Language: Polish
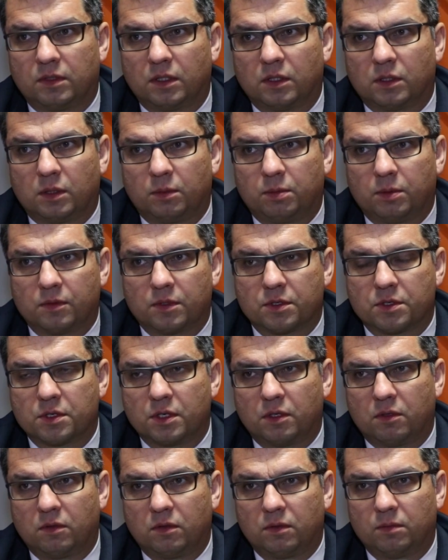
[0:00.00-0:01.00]

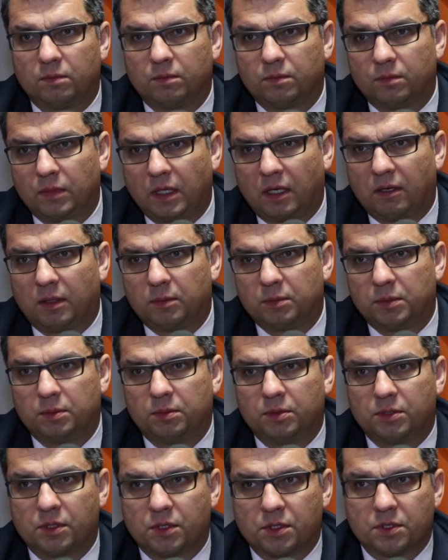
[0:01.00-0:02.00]
wielkopowierzchniową miałaby
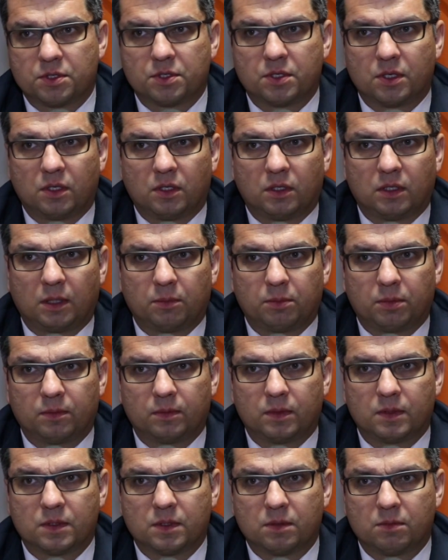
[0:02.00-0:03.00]
być rozdzielona
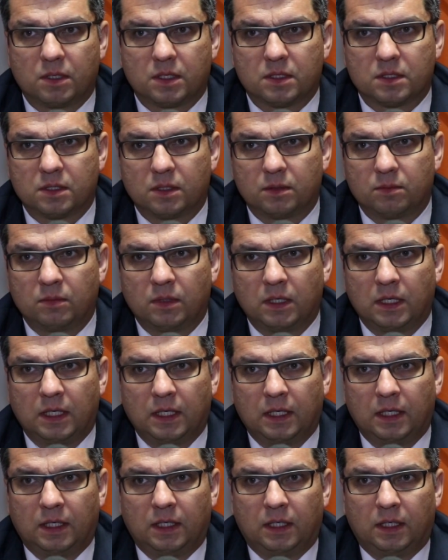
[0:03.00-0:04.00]
pomiędzy miastem
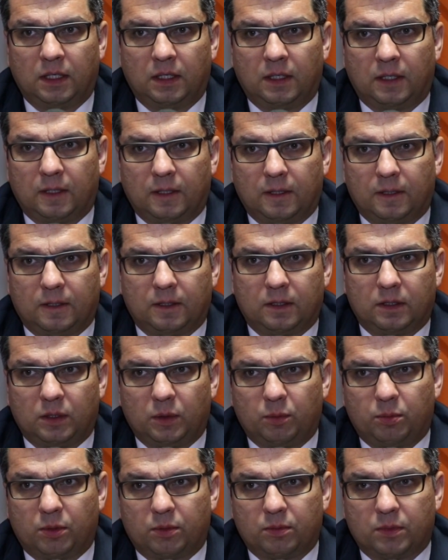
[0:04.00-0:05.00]
e,
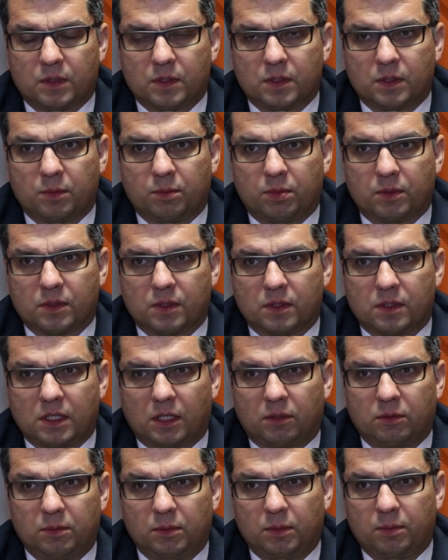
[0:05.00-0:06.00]
i pomiędzy
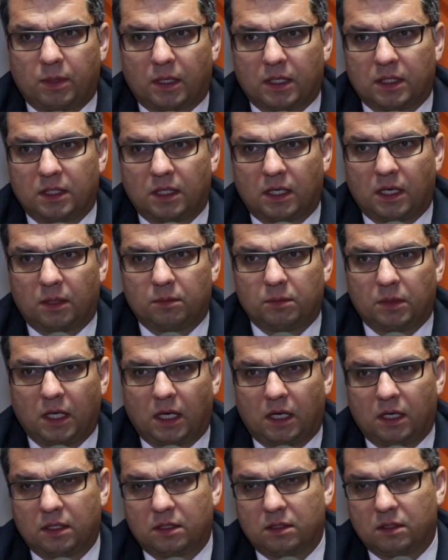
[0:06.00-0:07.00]
pozostałymi partnerami,
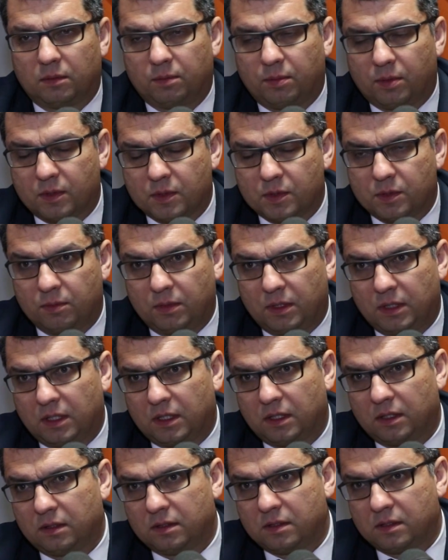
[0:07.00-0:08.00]
ale to
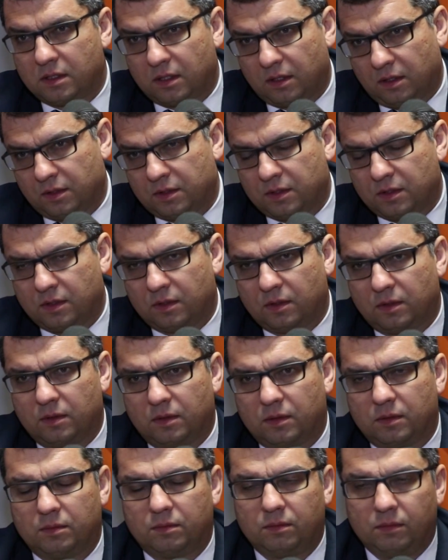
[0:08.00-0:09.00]
porozumienie z tego,
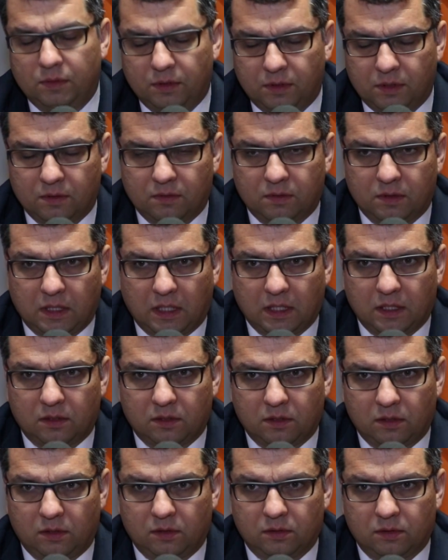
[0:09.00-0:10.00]
co mi się wydaje,
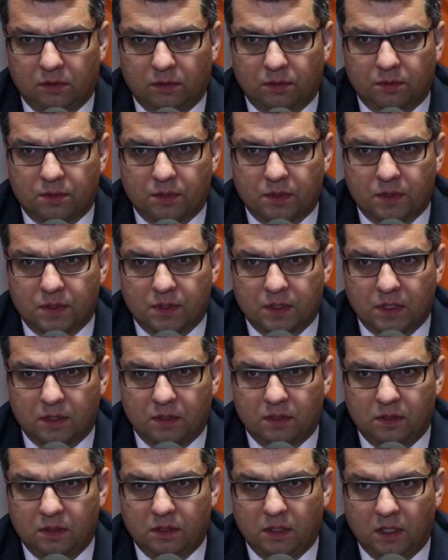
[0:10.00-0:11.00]
to ono już
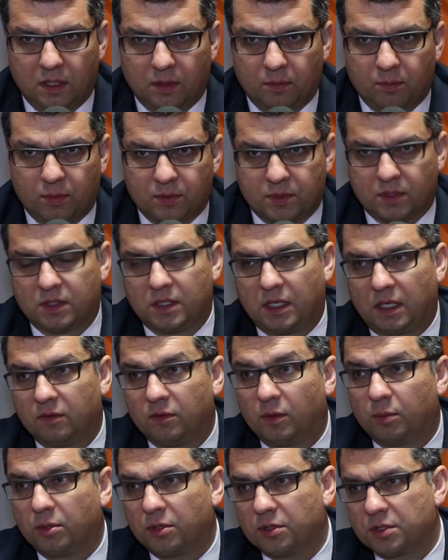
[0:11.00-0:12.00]
niestety nie pozostaje
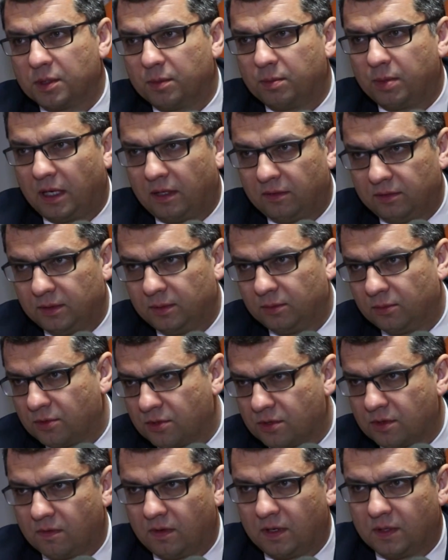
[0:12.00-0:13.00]
w obrocie prawnym,
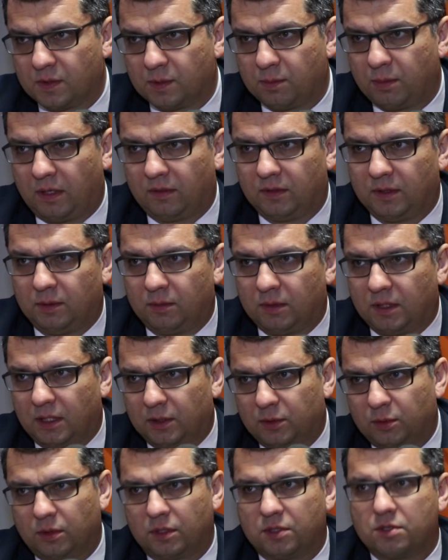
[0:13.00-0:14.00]
używając prawnej
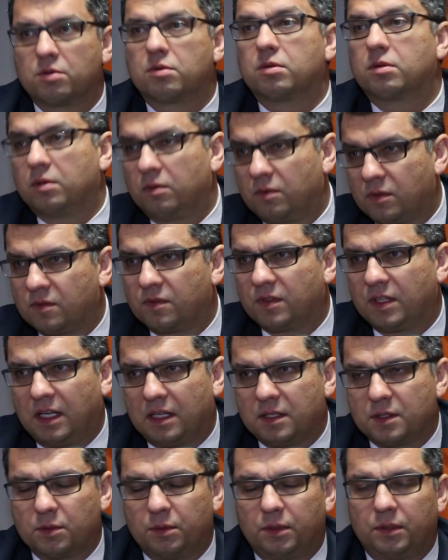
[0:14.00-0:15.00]
nomenklatury, czy krótko mówiąc
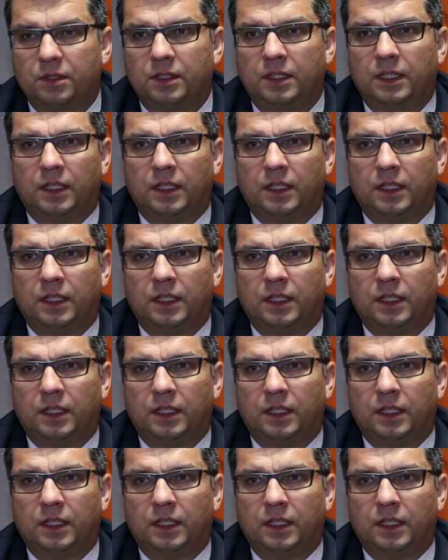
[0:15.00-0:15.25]
wygasło.